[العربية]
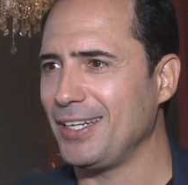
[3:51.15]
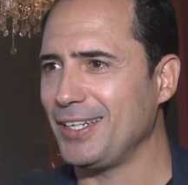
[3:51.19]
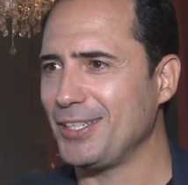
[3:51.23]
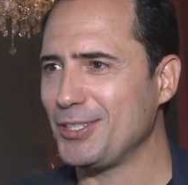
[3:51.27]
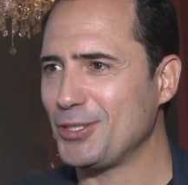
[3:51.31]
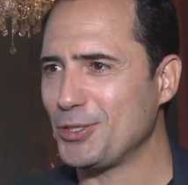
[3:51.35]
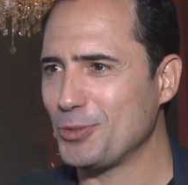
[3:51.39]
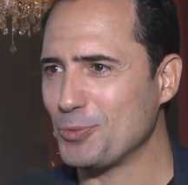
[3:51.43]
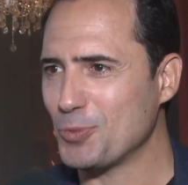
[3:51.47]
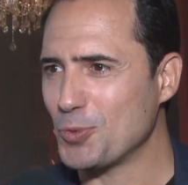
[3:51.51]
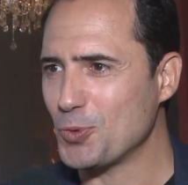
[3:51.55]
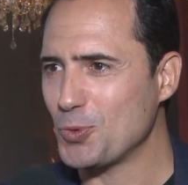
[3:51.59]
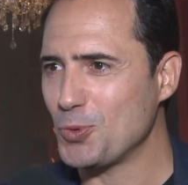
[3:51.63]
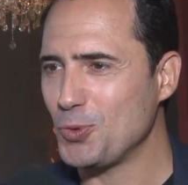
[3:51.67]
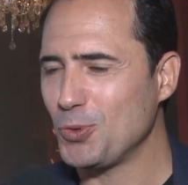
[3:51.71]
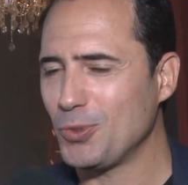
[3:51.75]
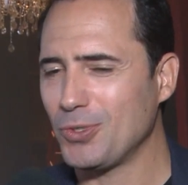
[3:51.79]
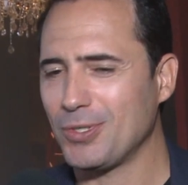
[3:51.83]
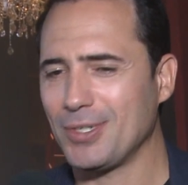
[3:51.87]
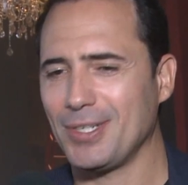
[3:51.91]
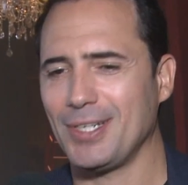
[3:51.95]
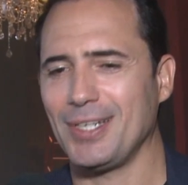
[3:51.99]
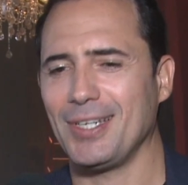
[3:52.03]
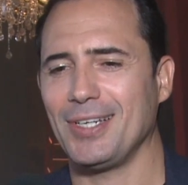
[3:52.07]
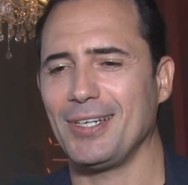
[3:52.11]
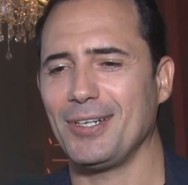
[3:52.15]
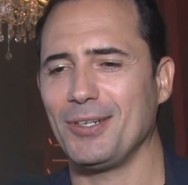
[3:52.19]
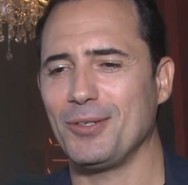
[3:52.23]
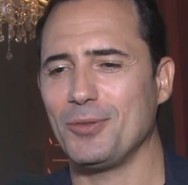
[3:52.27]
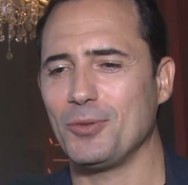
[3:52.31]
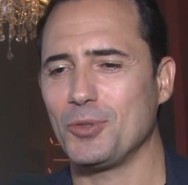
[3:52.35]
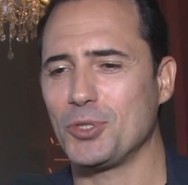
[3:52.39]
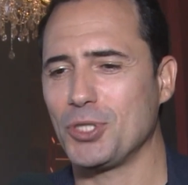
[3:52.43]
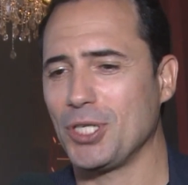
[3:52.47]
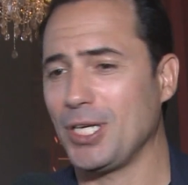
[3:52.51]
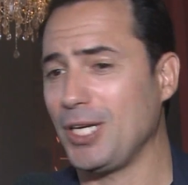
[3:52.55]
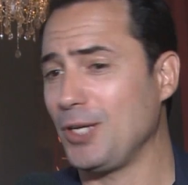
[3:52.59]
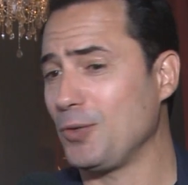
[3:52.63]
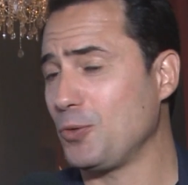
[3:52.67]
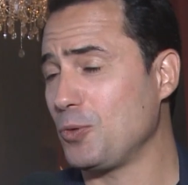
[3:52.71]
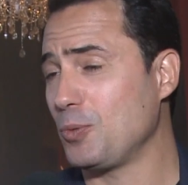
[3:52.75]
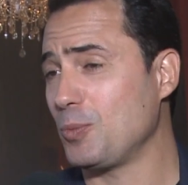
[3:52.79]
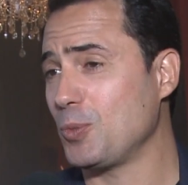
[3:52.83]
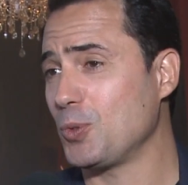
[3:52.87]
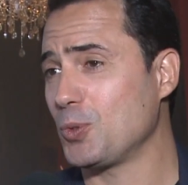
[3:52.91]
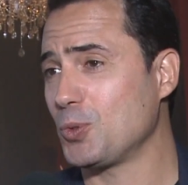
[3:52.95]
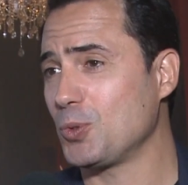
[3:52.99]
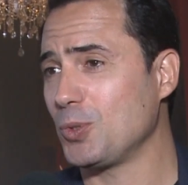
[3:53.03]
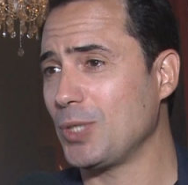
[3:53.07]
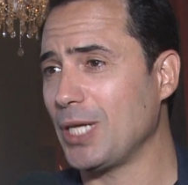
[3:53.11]
الجمهور وان شاء الله يكون
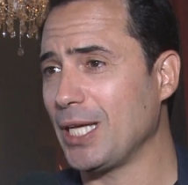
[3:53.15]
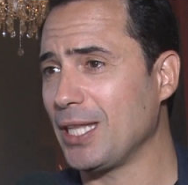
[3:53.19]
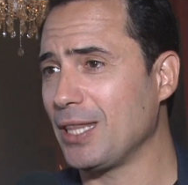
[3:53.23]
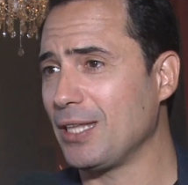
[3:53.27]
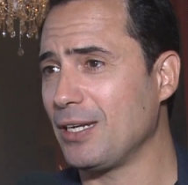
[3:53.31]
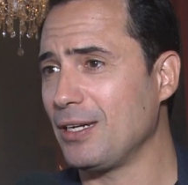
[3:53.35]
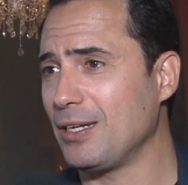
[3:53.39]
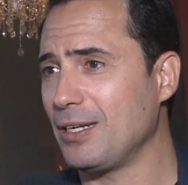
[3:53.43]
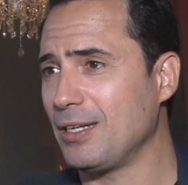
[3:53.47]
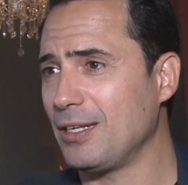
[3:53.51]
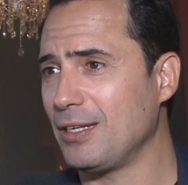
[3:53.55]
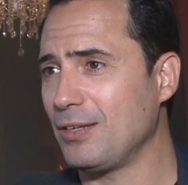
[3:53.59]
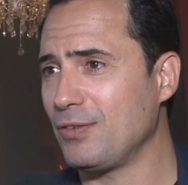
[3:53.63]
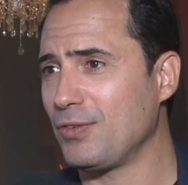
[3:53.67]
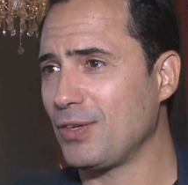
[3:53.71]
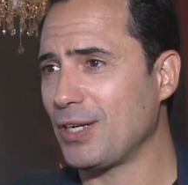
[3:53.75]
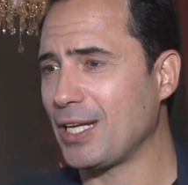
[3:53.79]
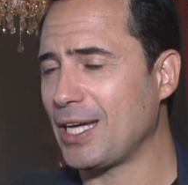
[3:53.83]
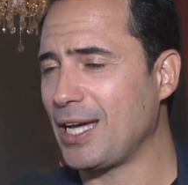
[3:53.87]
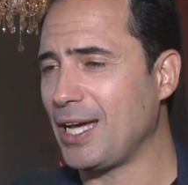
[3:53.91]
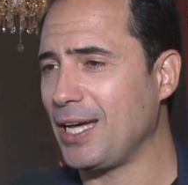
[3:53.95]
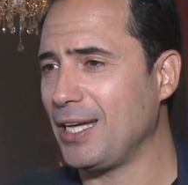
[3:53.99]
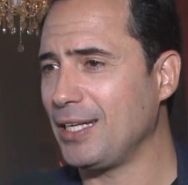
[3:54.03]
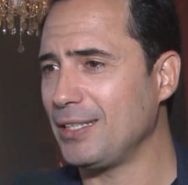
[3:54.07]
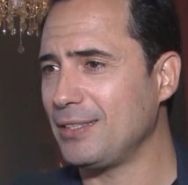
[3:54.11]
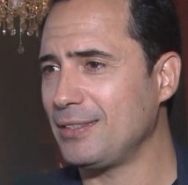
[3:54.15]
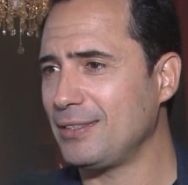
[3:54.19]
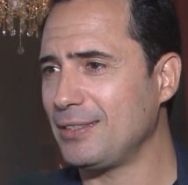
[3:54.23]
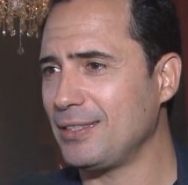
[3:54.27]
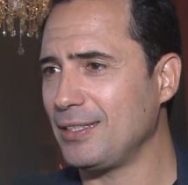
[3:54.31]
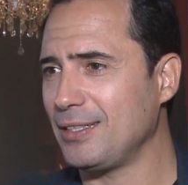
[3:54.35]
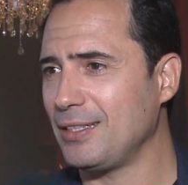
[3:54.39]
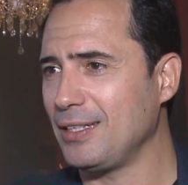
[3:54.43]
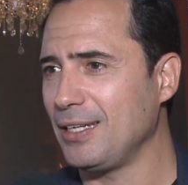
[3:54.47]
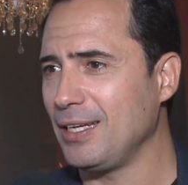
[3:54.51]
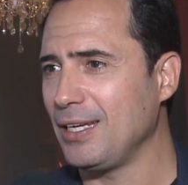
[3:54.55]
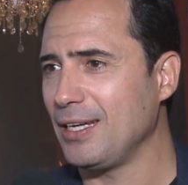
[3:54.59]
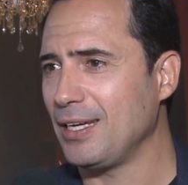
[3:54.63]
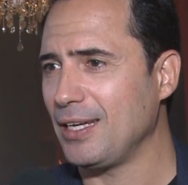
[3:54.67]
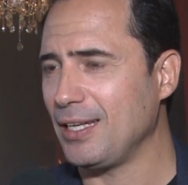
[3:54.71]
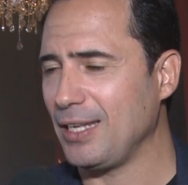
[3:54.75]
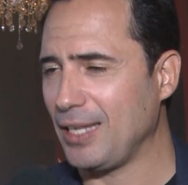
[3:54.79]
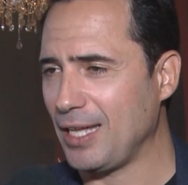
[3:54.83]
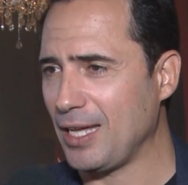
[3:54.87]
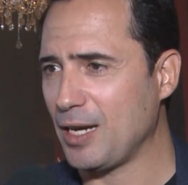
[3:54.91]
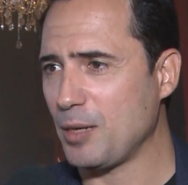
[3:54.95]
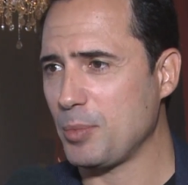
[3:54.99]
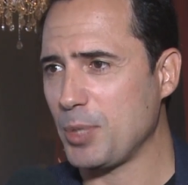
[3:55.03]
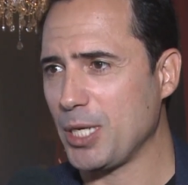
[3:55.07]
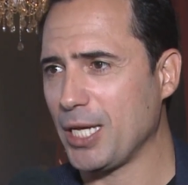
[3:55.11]
موجود ايضا في القاعات
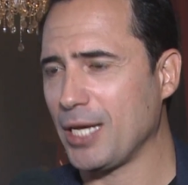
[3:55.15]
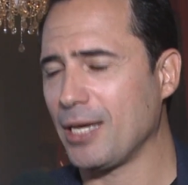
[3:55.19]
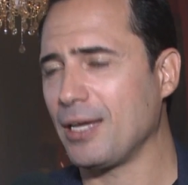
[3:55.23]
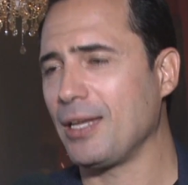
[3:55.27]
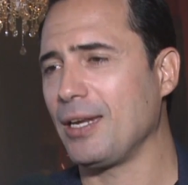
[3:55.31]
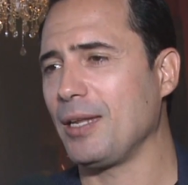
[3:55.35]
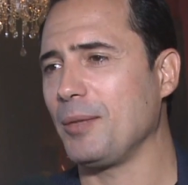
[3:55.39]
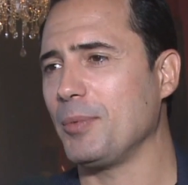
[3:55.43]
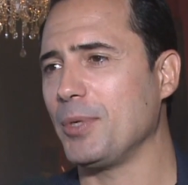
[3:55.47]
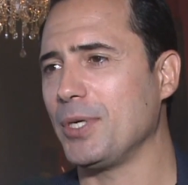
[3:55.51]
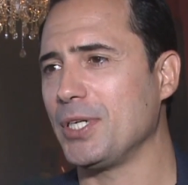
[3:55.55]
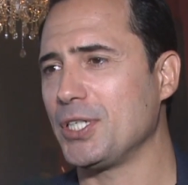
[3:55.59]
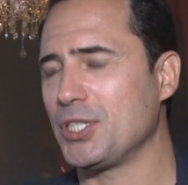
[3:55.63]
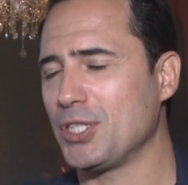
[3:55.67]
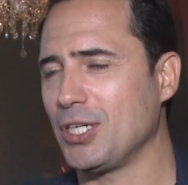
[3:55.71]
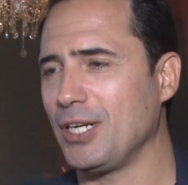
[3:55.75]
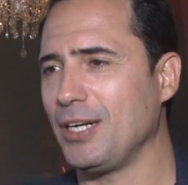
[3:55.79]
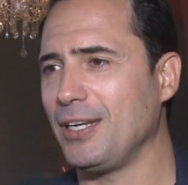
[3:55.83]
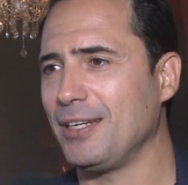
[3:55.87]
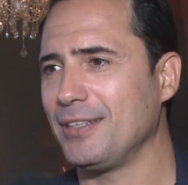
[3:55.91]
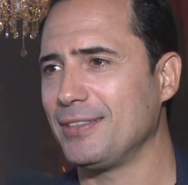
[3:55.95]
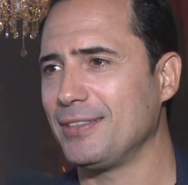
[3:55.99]
العربية قريبا إن شاء الله